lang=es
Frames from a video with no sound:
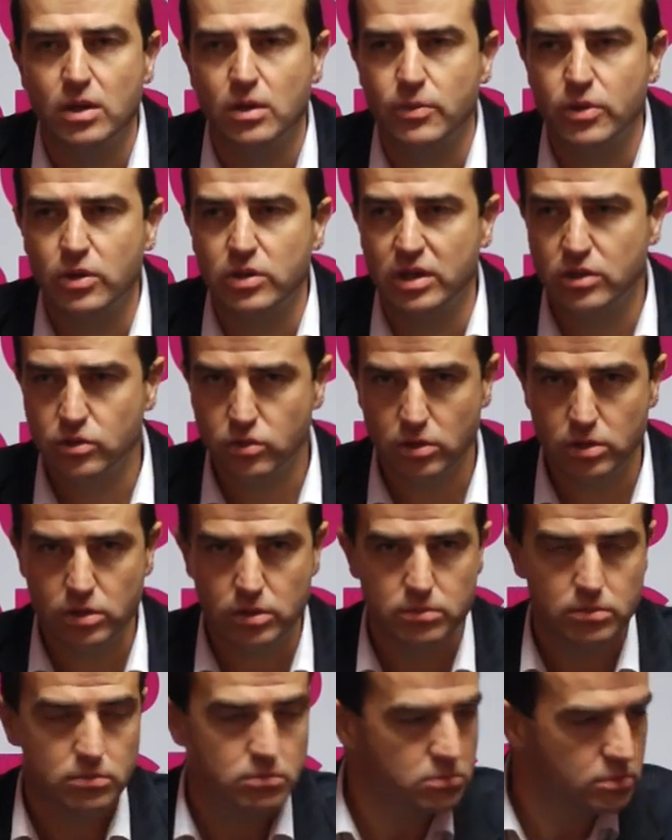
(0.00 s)
Por lo
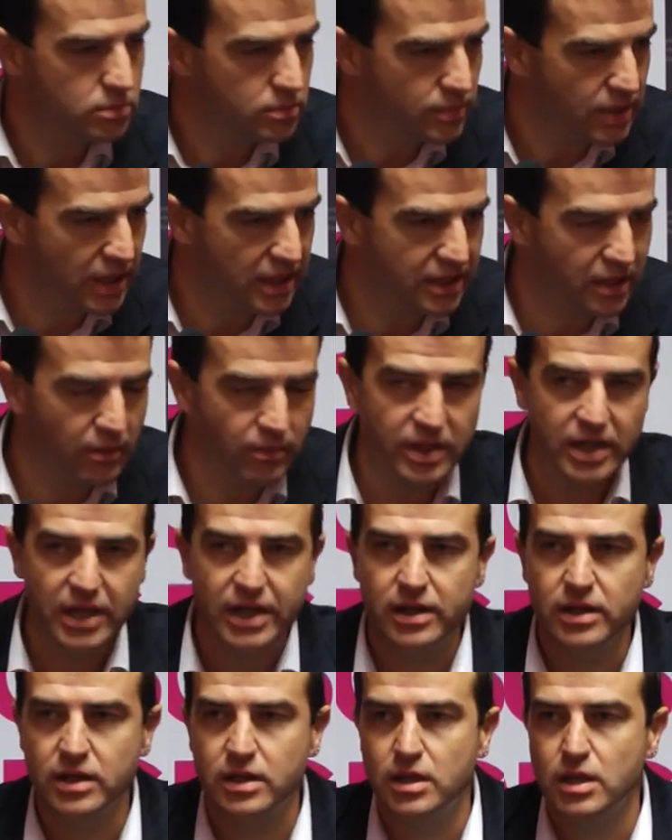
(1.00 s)
tanto, para
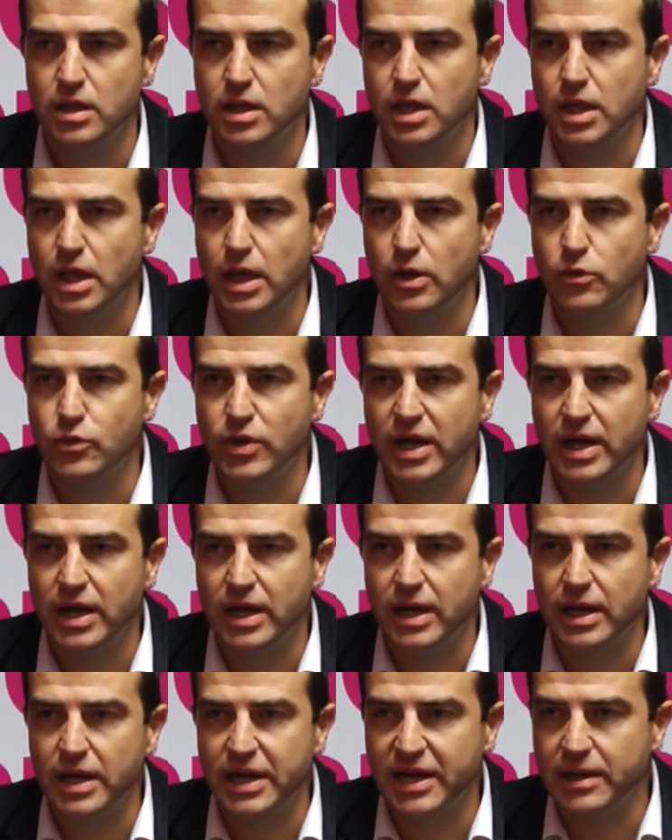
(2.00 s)
terminar, eh,
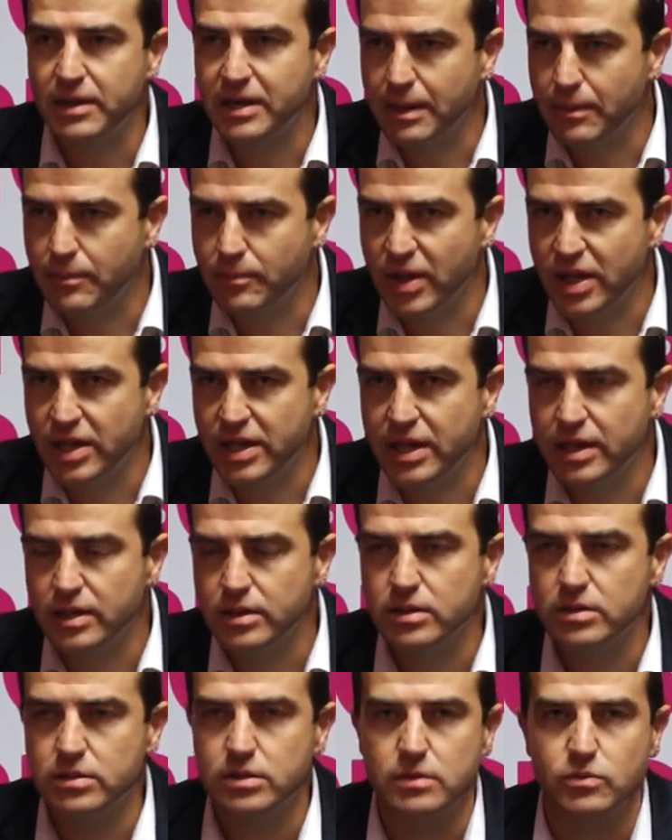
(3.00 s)
una gran
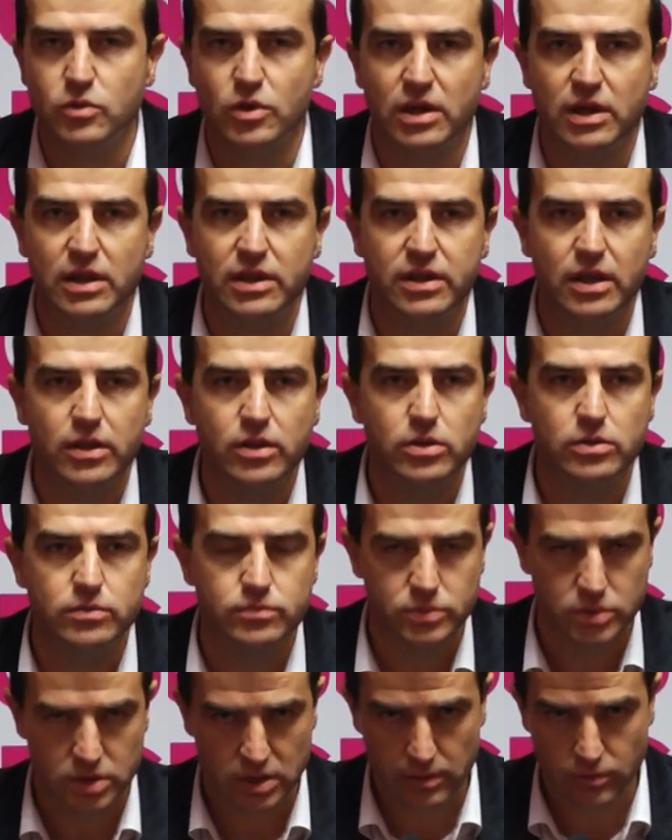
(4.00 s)
campaña hemos realizado,
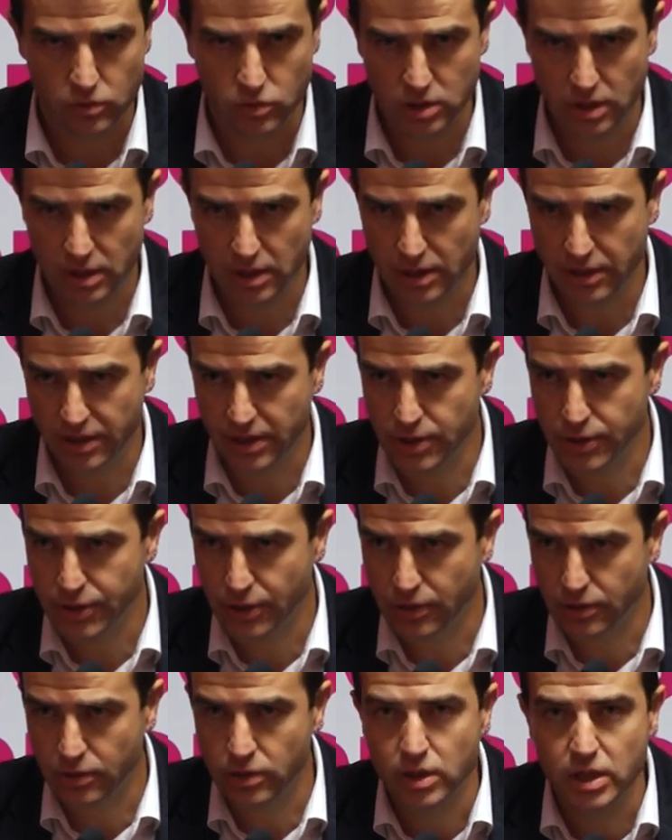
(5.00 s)
estamos en el
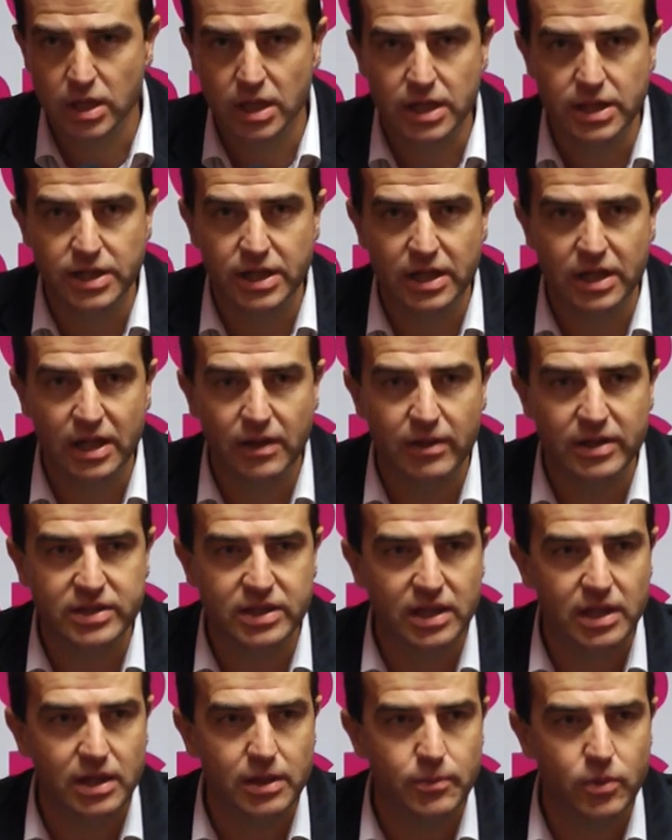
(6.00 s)
centro del
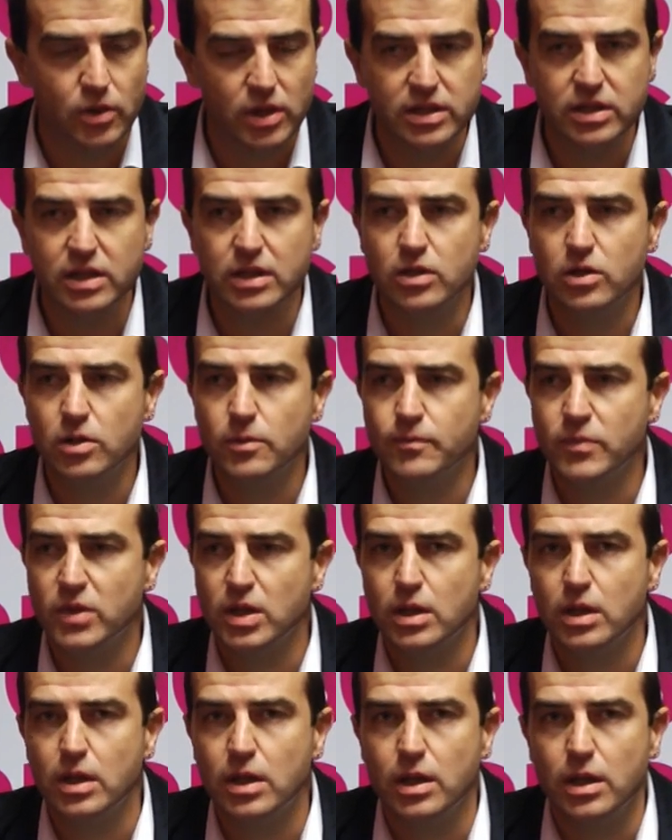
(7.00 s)
debate político
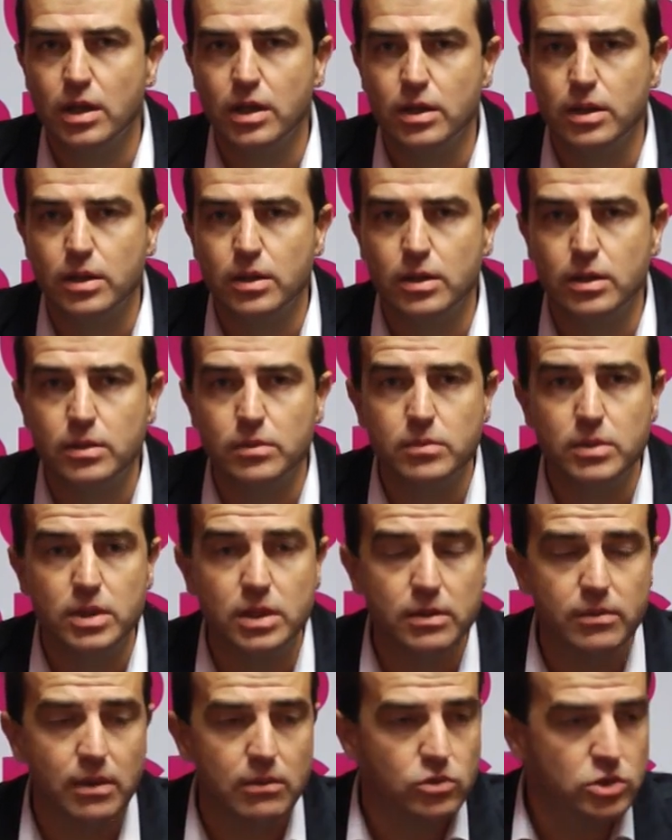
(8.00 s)
eh,
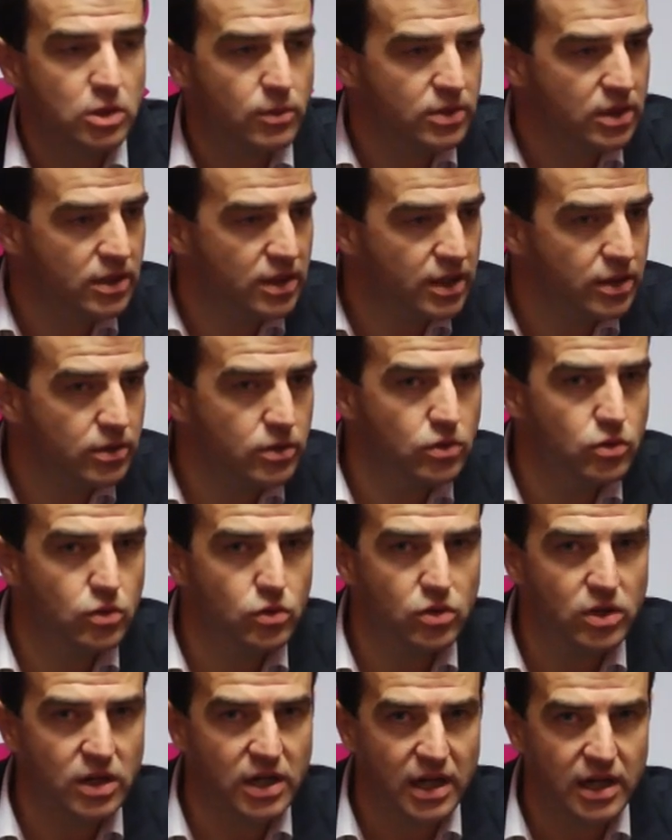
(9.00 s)
y vamos a obtener
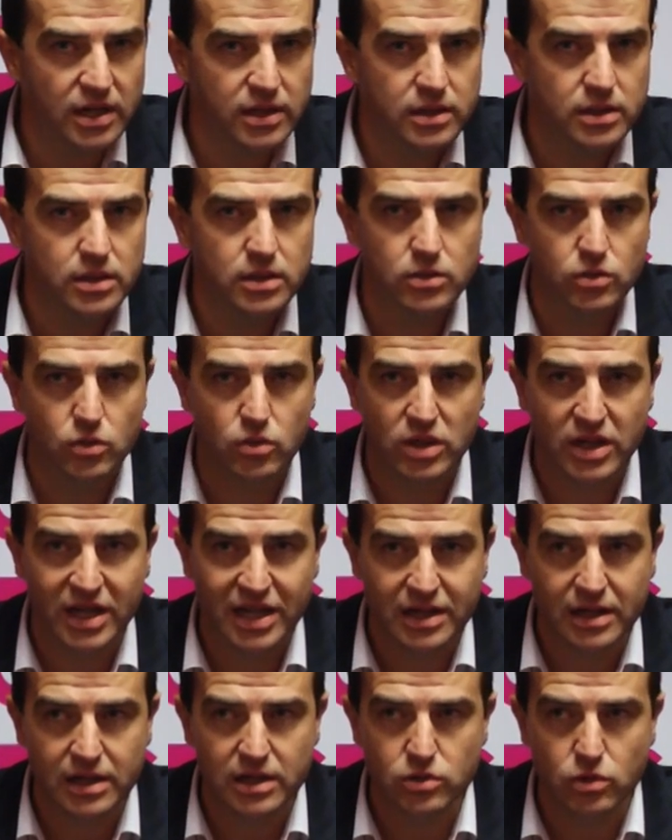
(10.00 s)
un gran, un
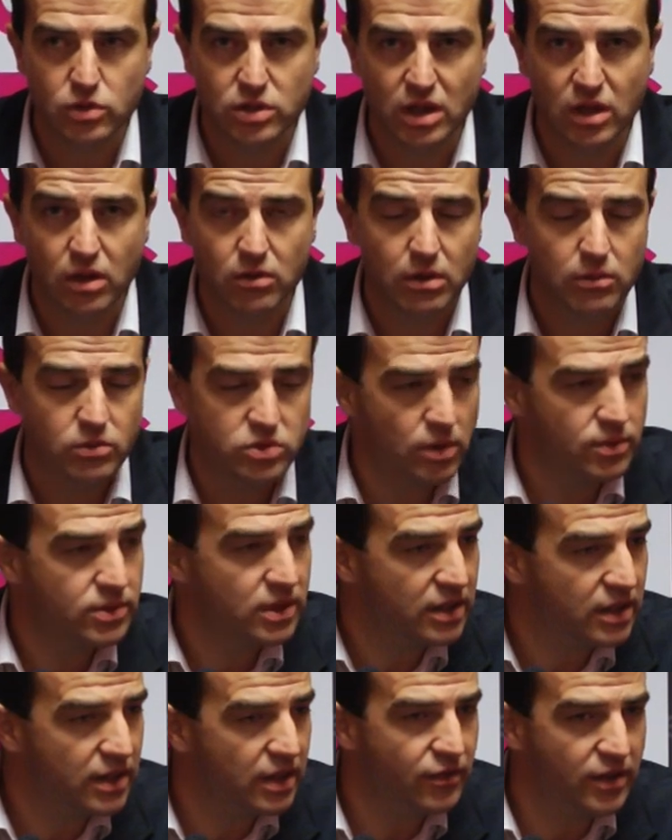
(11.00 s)
gran resultado, vamos a
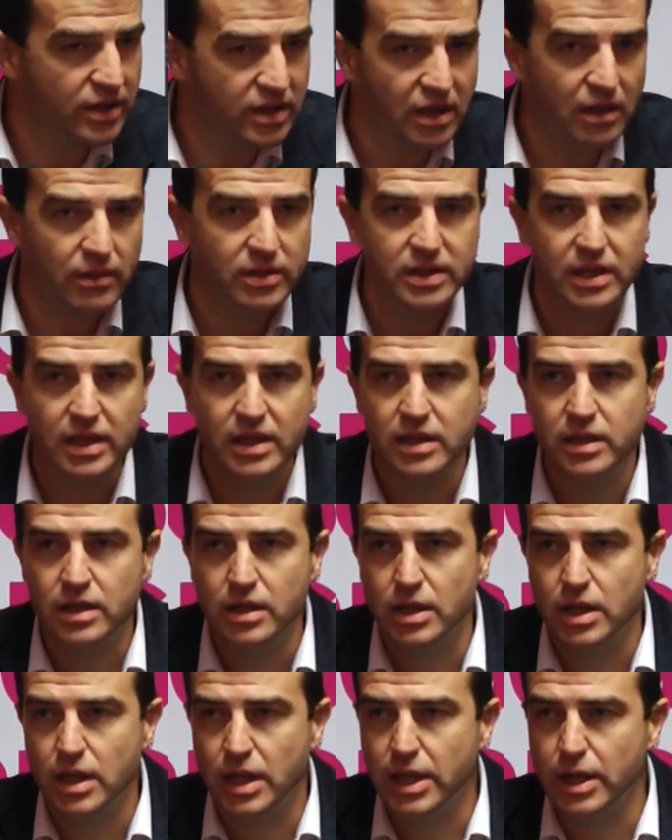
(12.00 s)
obtener efectivamente
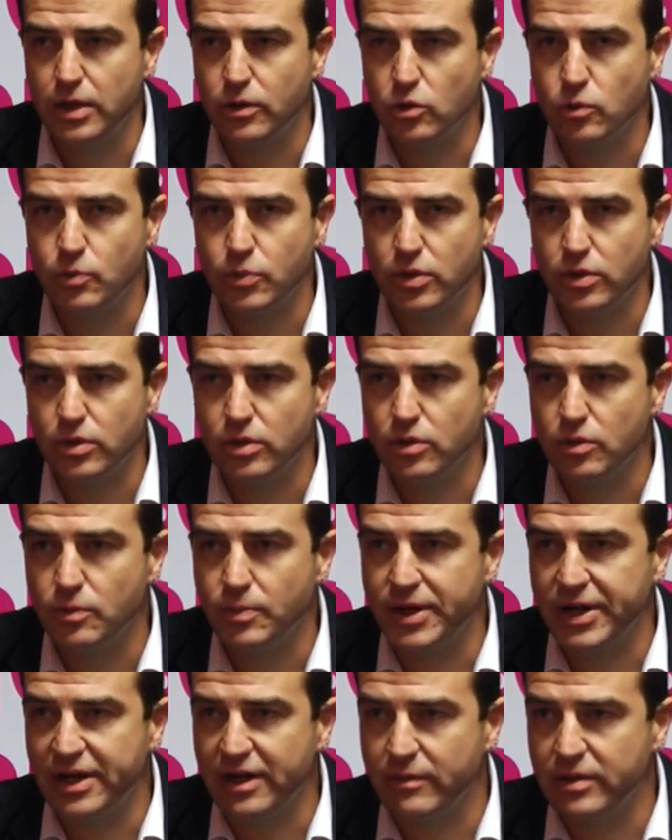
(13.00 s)
eh, grupo
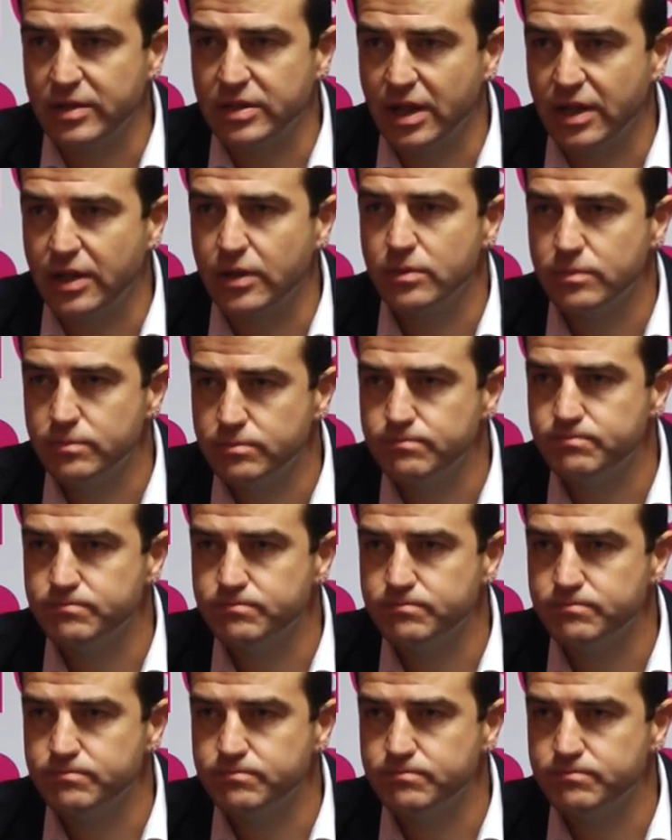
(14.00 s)
parlamentario.